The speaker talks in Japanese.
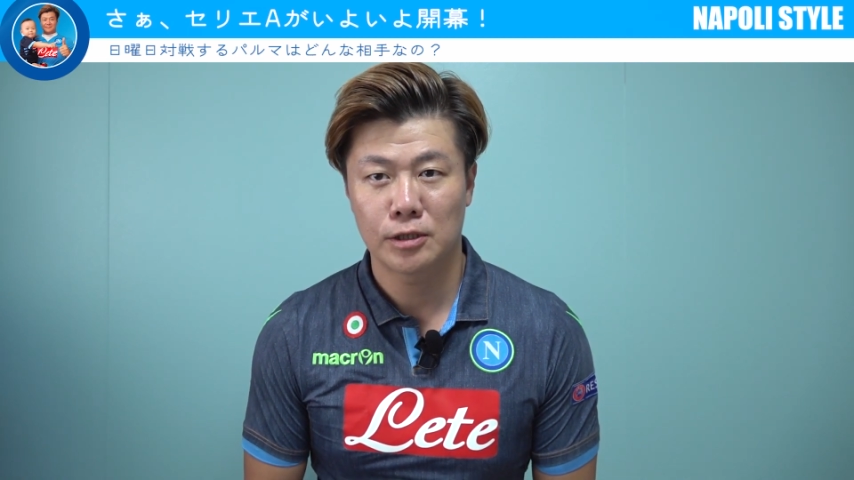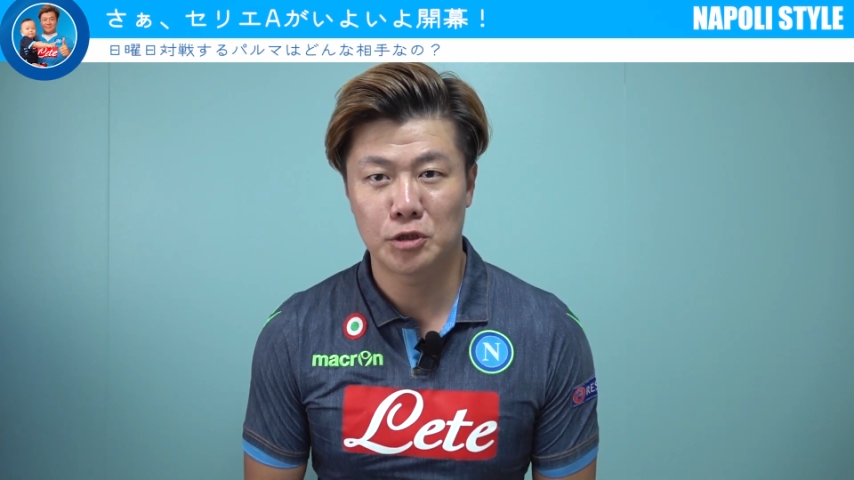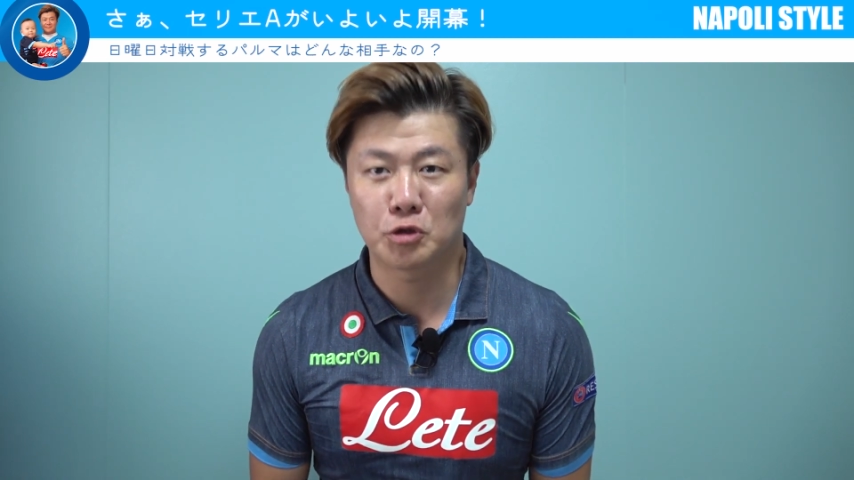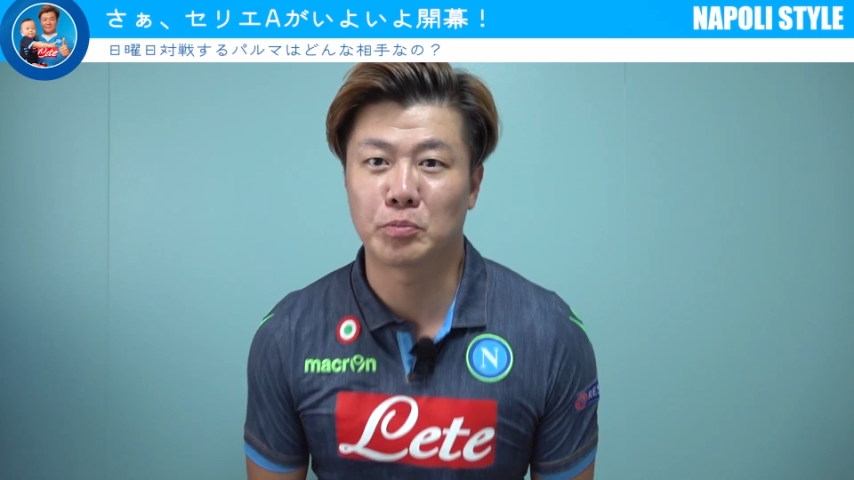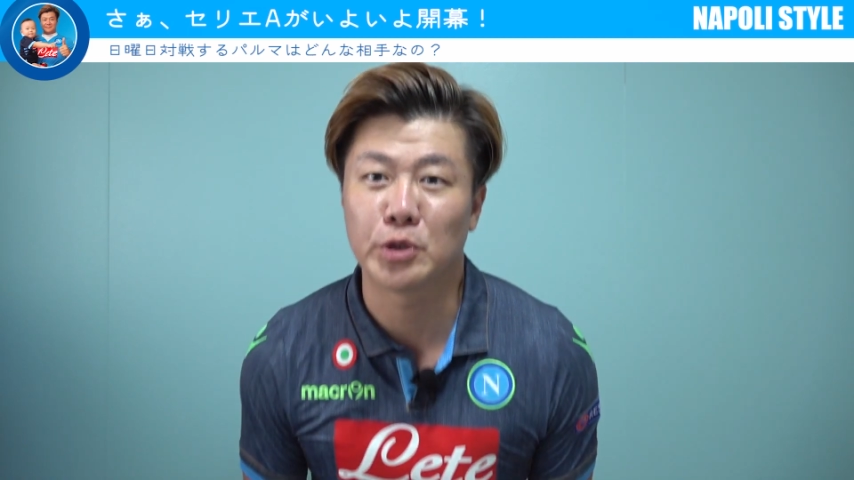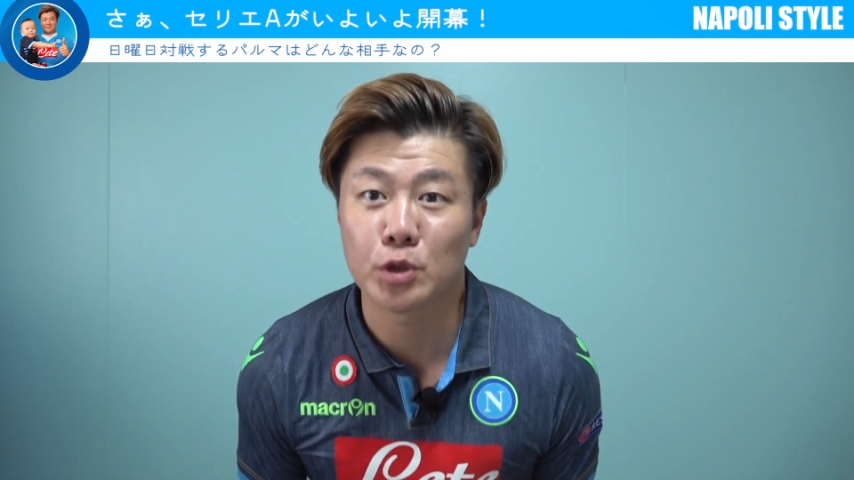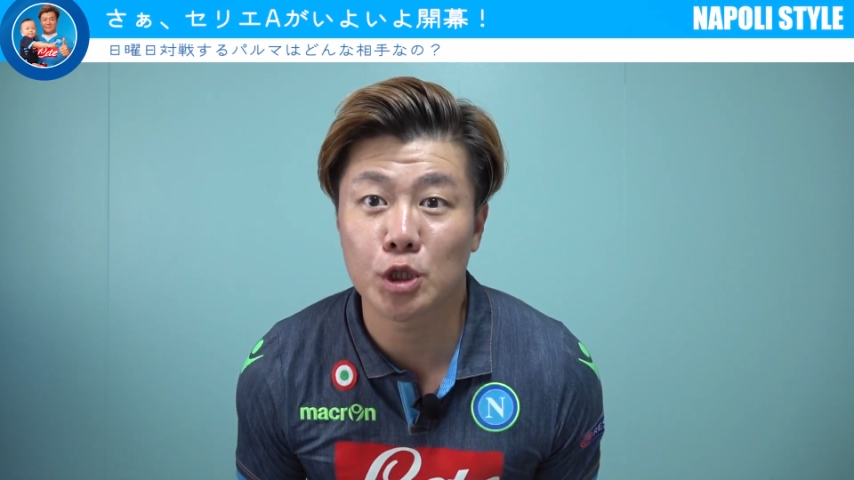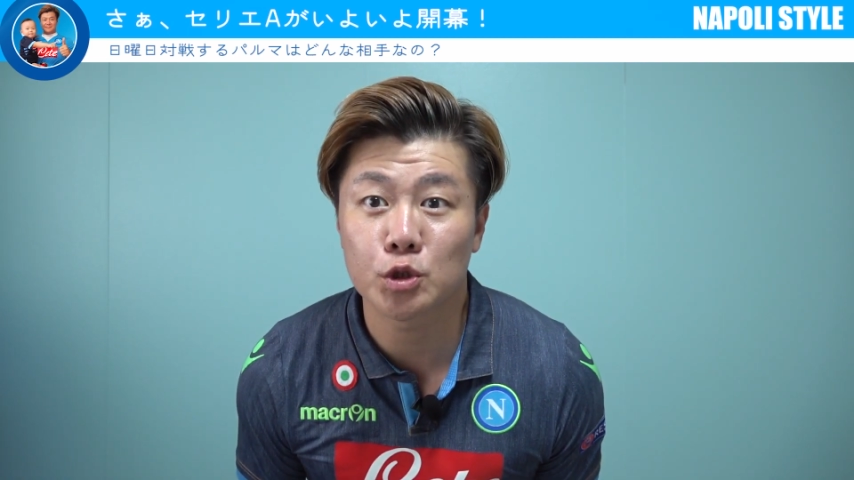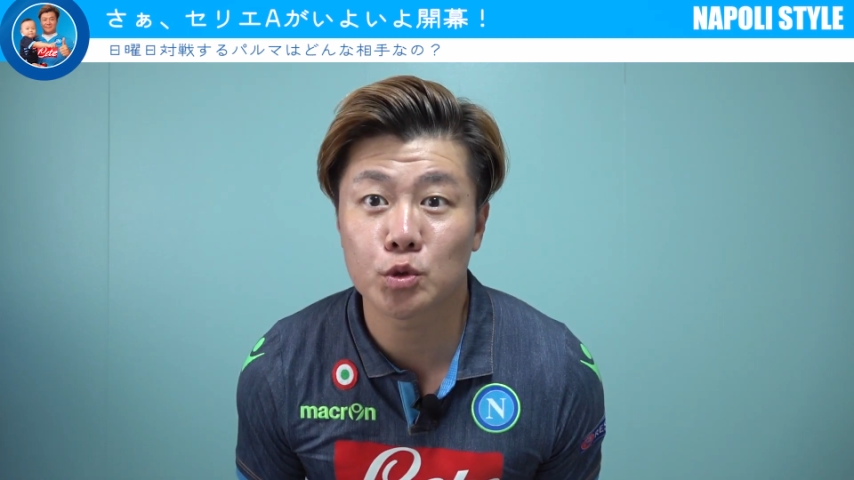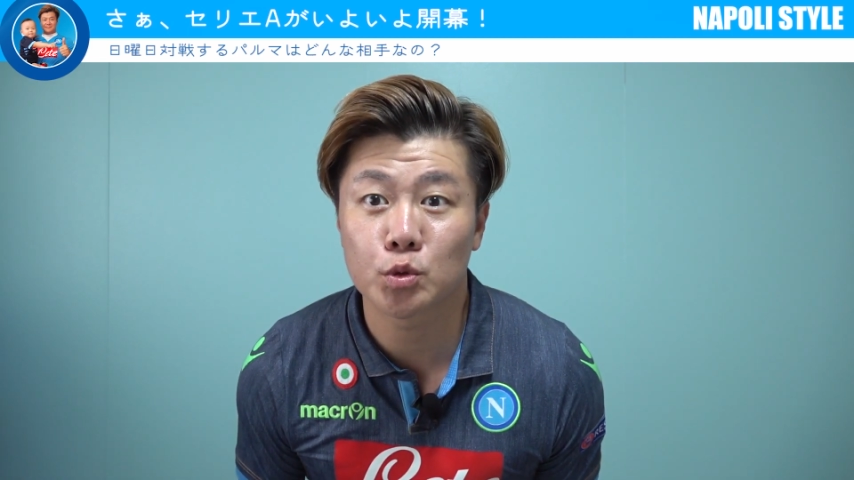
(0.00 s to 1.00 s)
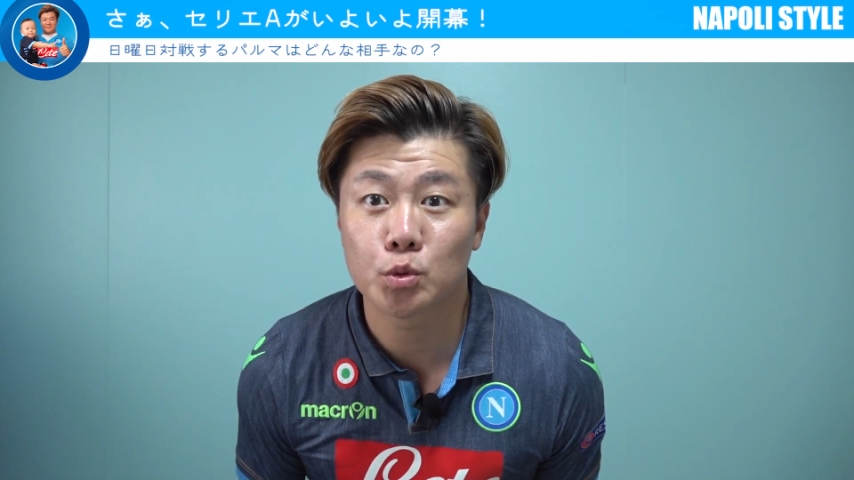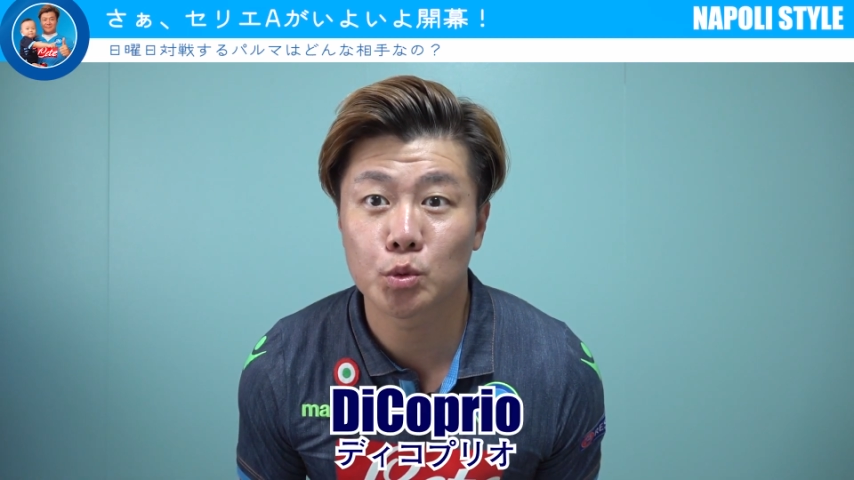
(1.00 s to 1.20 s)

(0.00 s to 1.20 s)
デコプリオです